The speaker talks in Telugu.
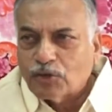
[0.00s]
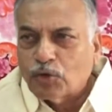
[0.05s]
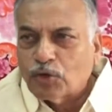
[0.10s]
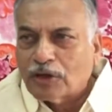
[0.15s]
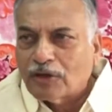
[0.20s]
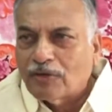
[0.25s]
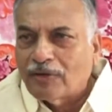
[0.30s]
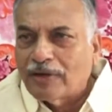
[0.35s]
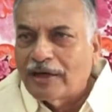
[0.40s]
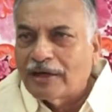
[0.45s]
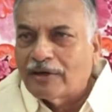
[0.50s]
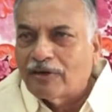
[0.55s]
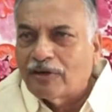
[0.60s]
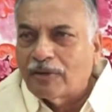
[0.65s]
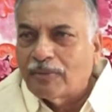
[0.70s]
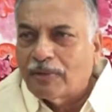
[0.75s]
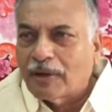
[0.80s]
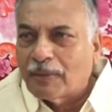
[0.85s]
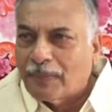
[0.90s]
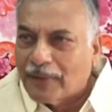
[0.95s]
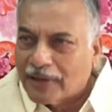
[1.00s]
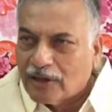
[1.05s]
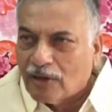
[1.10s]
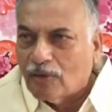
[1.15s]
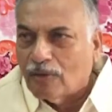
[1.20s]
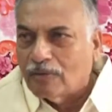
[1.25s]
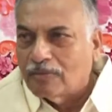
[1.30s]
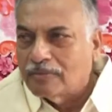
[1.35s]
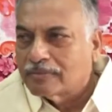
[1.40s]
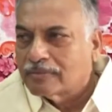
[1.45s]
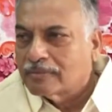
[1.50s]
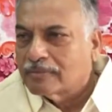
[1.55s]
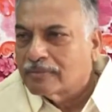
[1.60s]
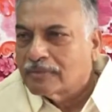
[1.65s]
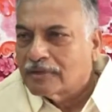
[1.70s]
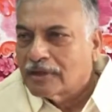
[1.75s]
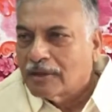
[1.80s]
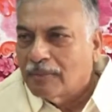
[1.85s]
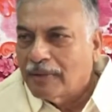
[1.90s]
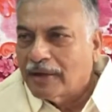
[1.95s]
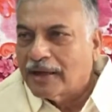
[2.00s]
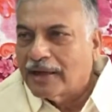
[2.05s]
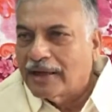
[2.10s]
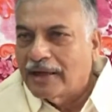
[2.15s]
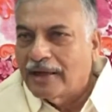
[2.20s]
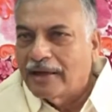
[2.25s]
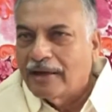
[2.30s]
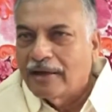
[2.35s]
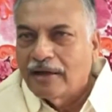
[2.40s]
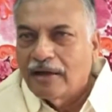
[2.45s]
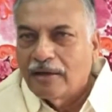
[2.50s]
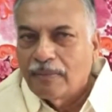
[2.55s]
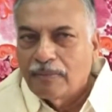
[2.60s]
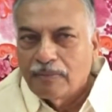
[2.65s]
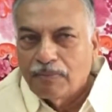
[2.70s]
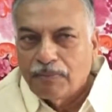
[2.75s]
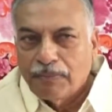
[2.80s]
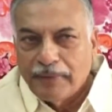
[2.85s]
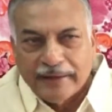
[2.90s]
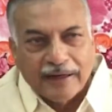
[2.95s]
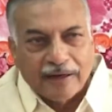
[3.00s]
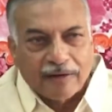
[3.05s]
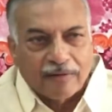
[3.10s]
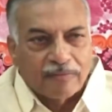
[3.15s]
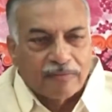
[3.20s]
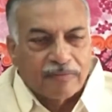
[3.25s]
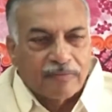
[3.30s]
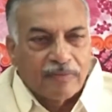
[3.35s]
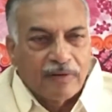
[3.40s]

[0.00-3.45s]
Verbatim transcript: సూత్రం అనేటువంటిది మన పెద్దలు మనకి పెట్టారు